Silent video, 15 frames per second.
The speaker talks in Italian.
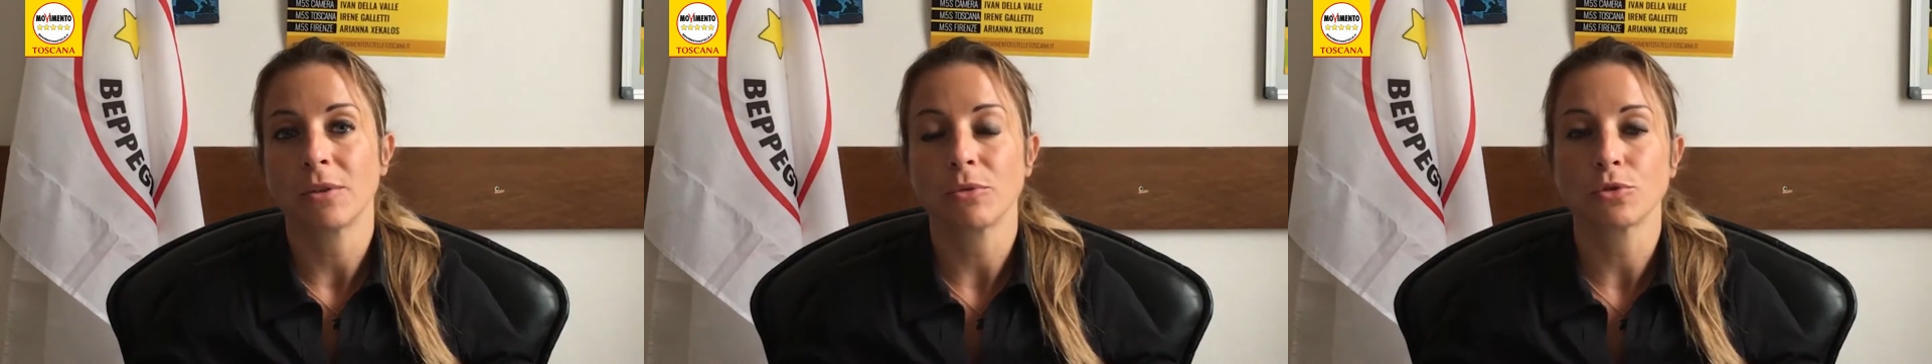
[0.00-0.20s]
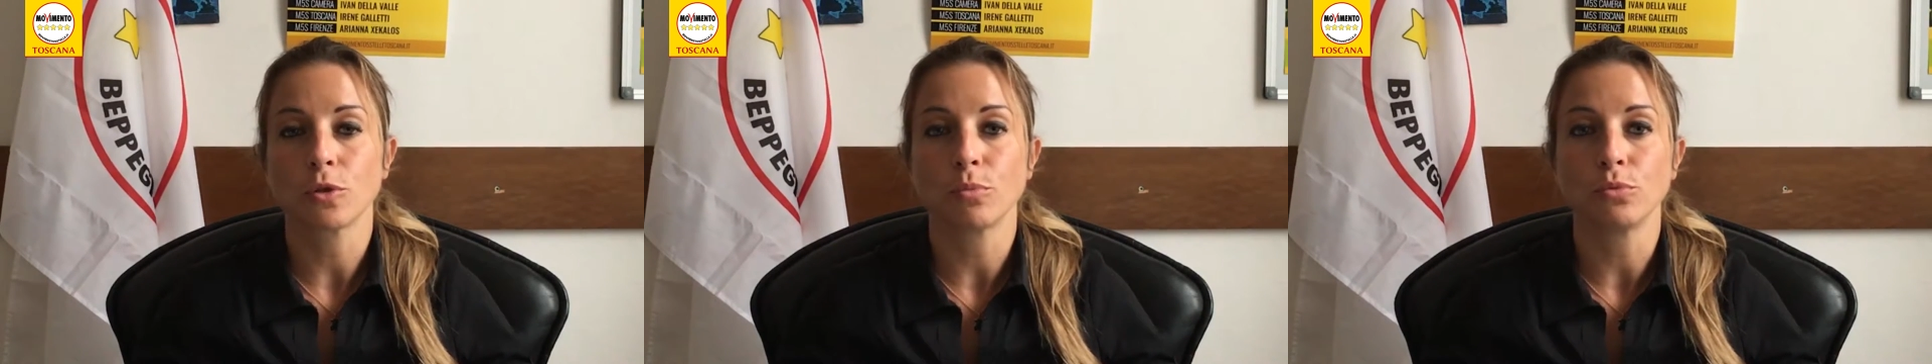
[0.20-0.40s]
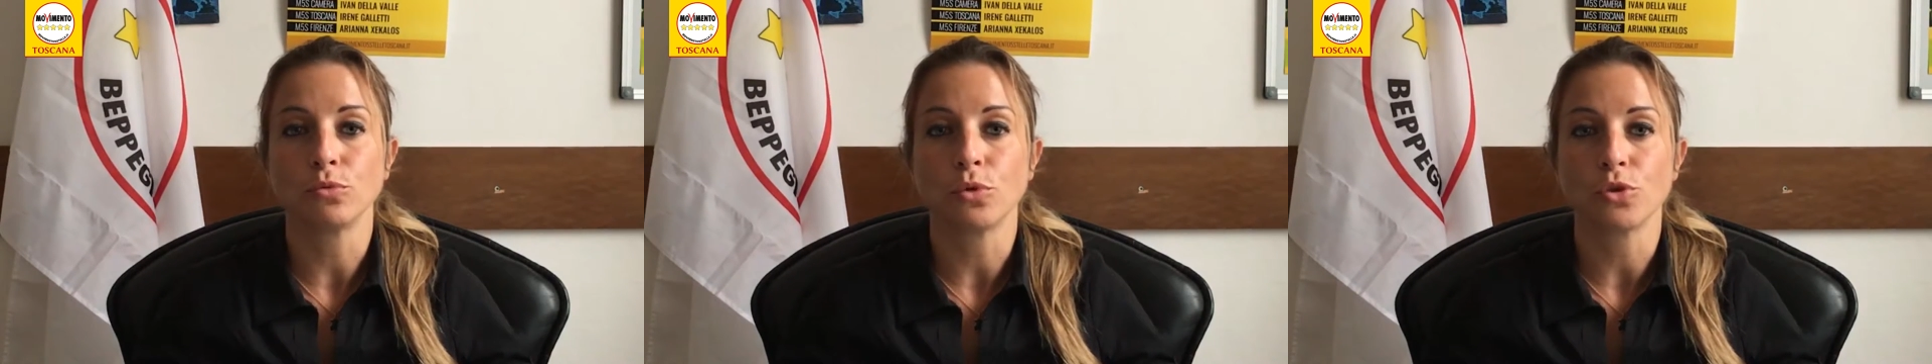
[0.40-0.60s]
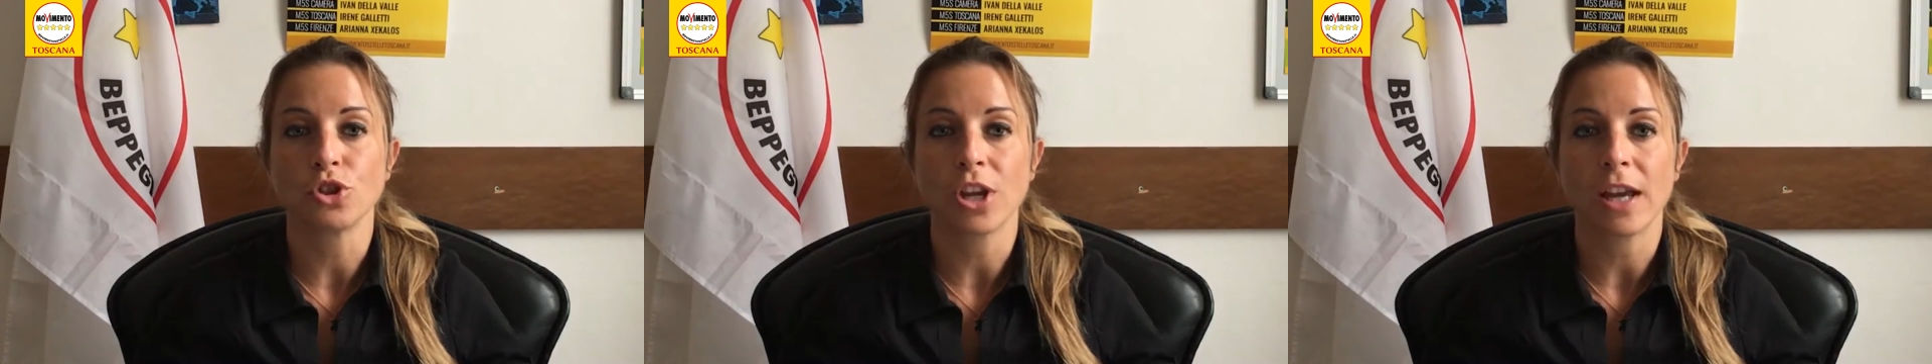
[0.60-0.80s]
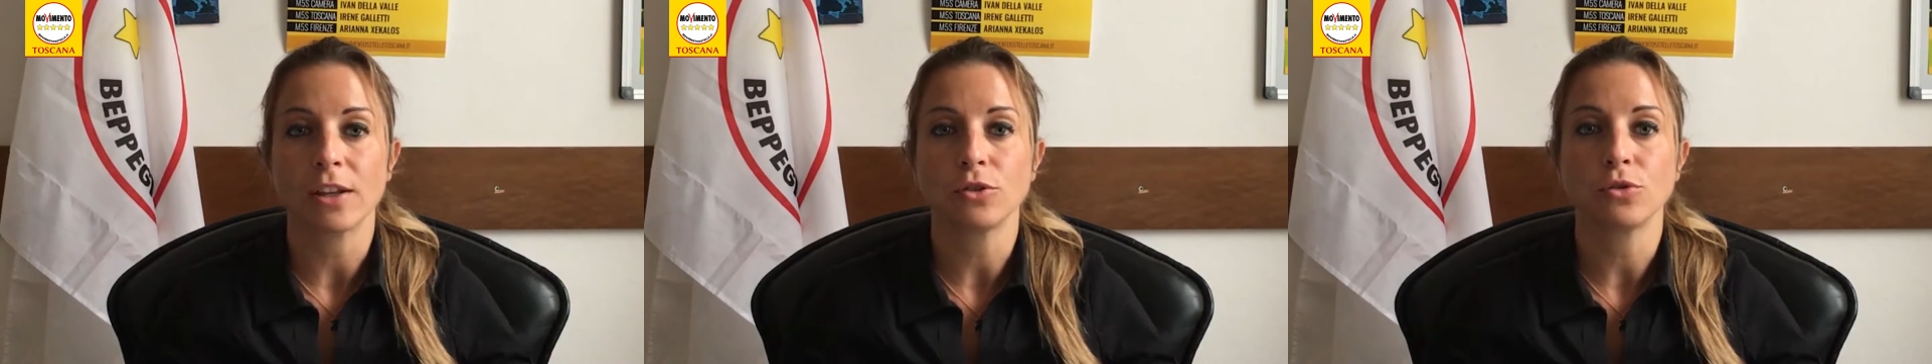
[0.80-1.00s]
a questo punto
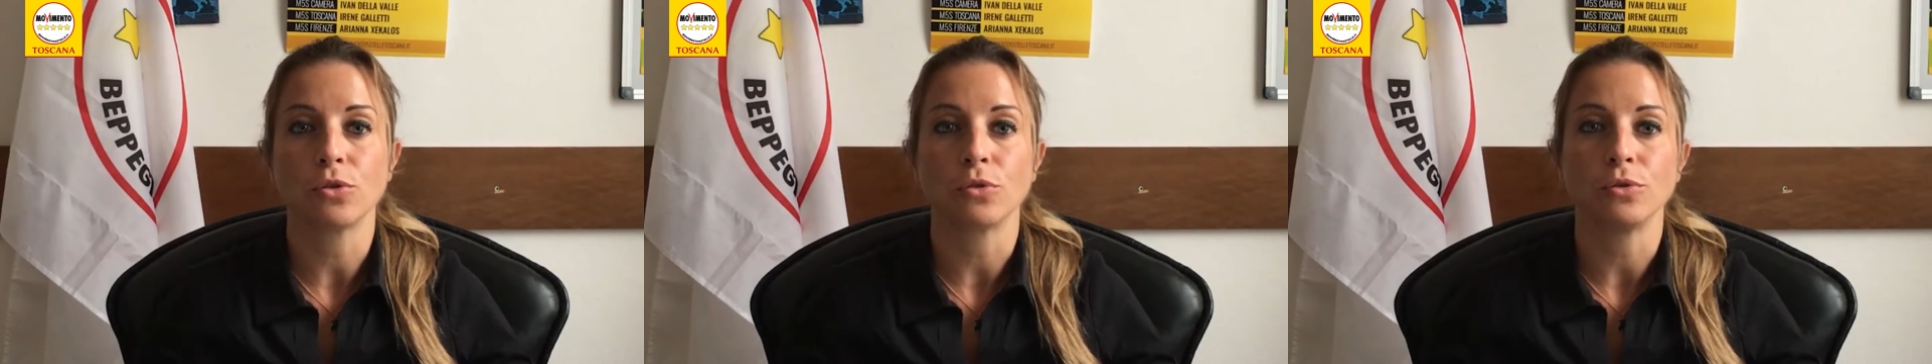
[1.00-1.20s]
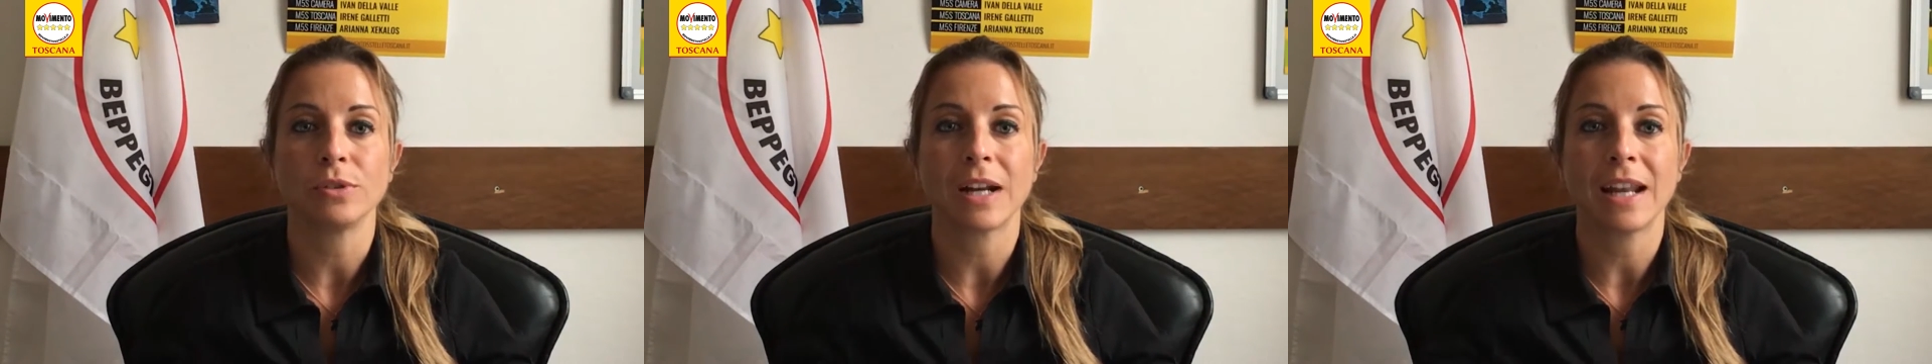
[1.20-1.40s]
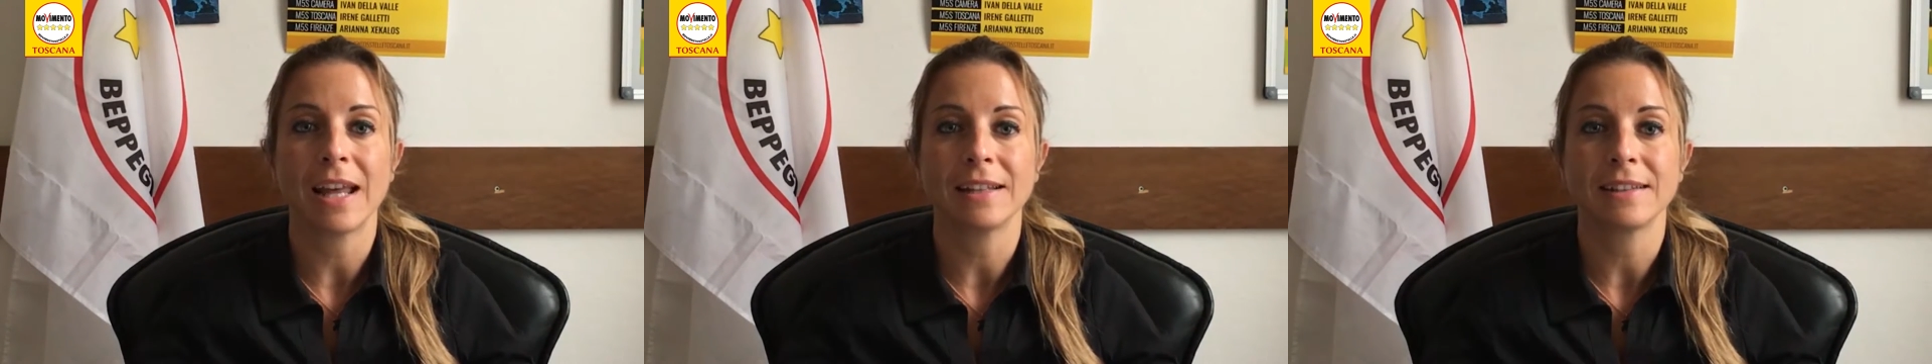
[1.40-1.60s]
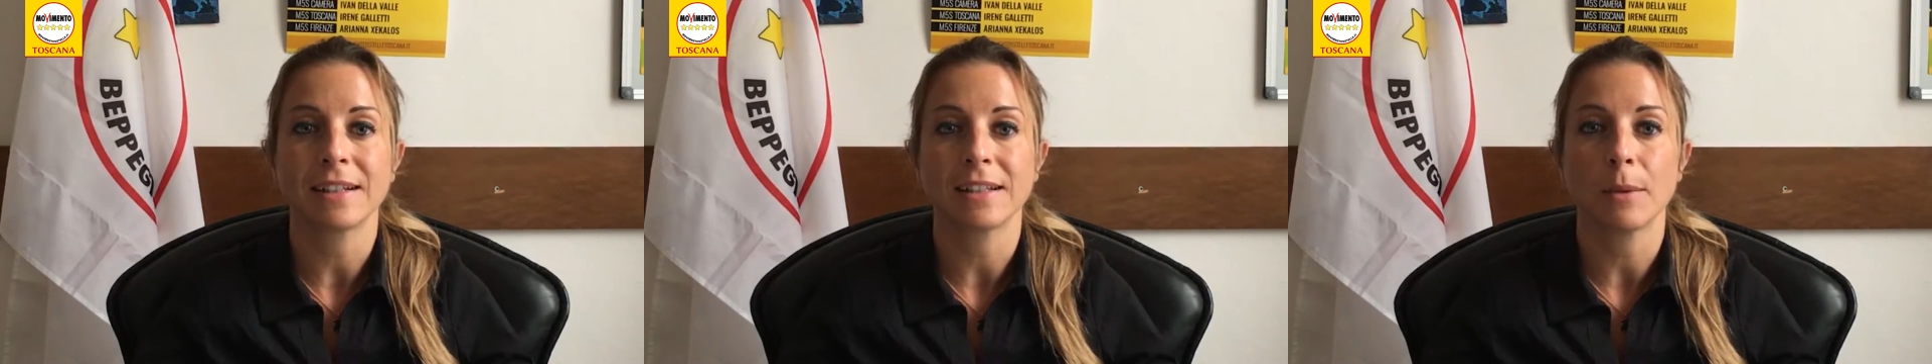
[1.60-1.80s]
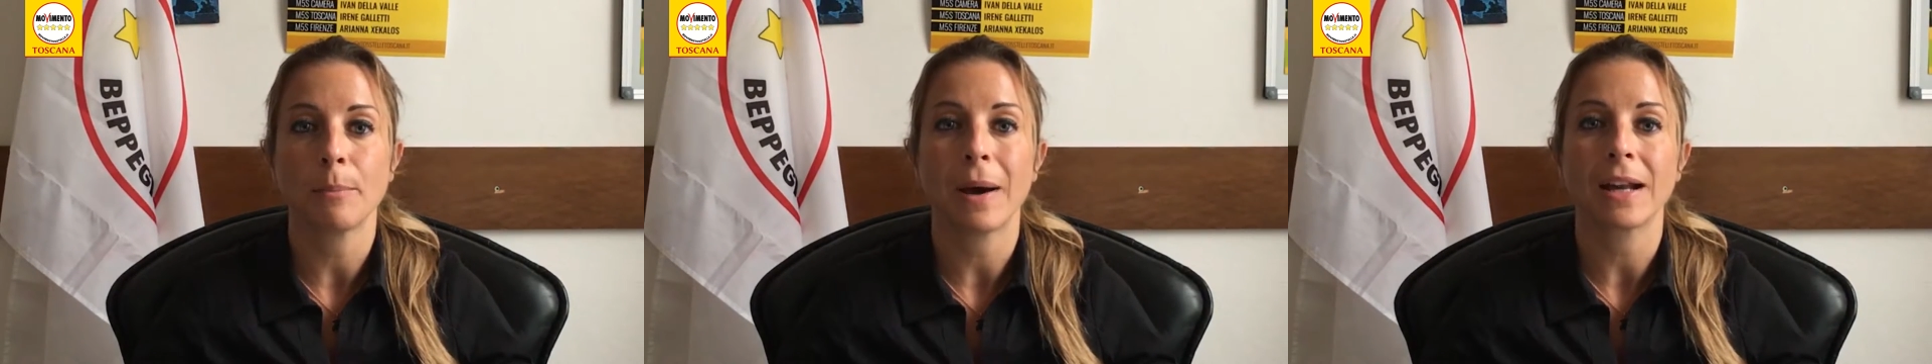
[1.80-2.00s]
oggetto di una
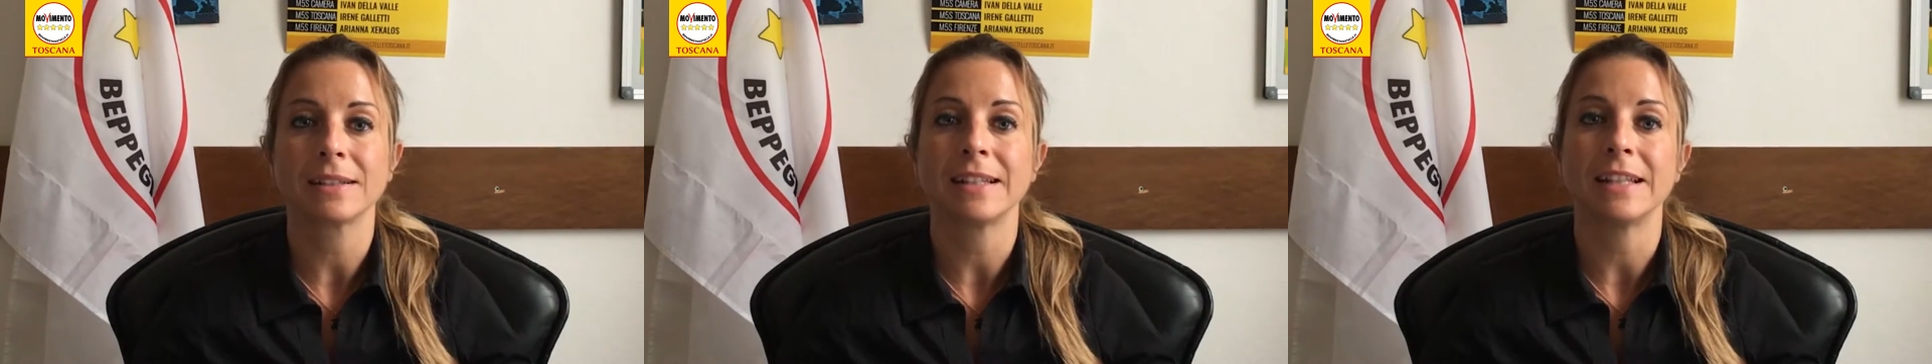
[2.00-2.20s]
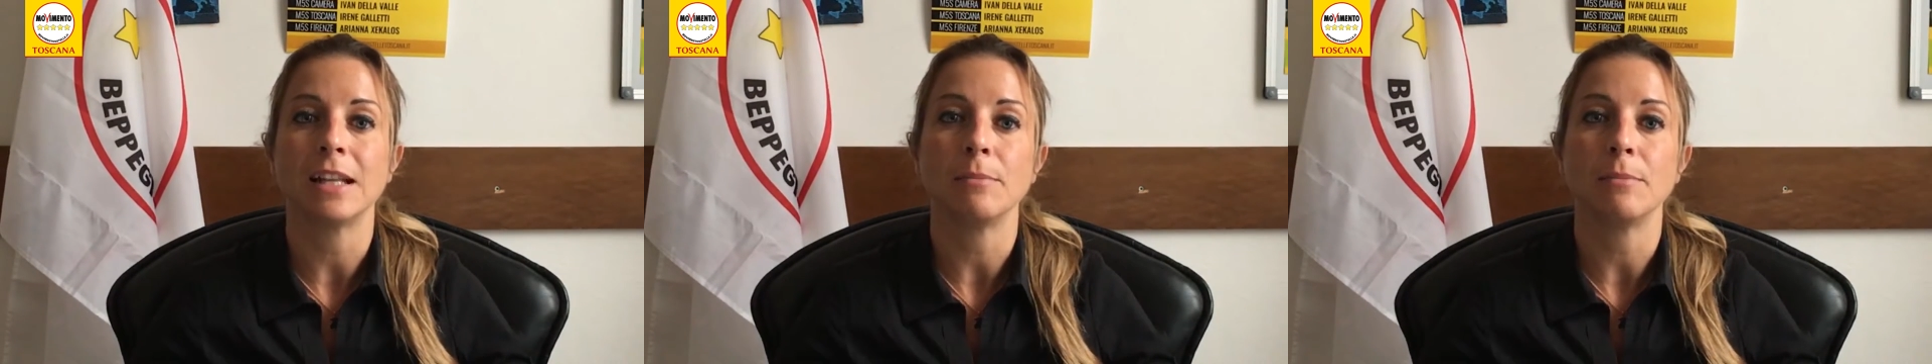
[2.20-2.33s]
lettera da parte